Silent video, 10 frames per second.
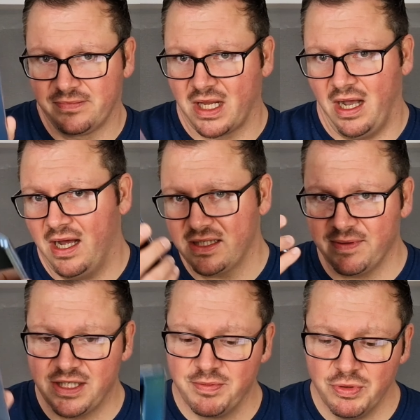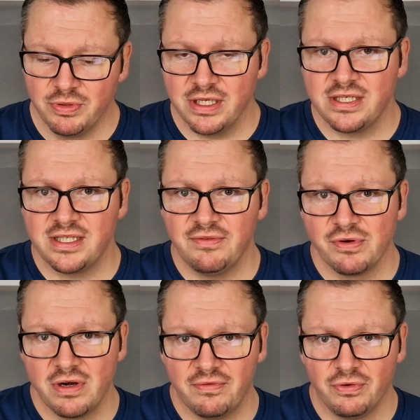20 Minuten ist das Ding von
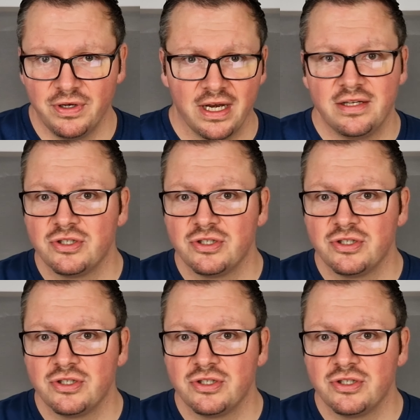0 auf 100.